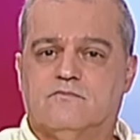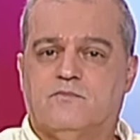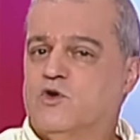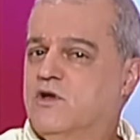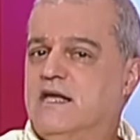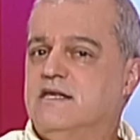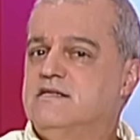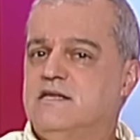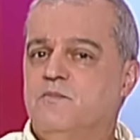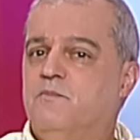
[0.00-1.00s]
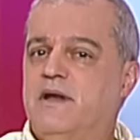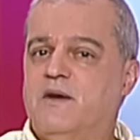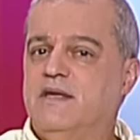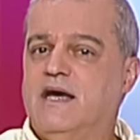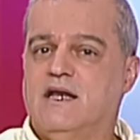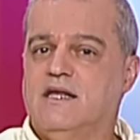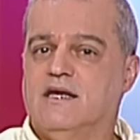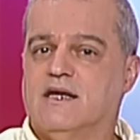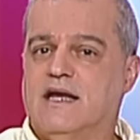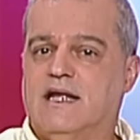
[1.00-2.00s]
Porque aquí siempre había
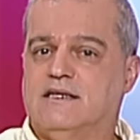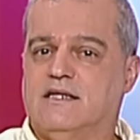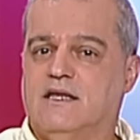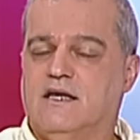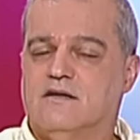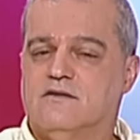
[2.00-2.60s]
alguien que la atendía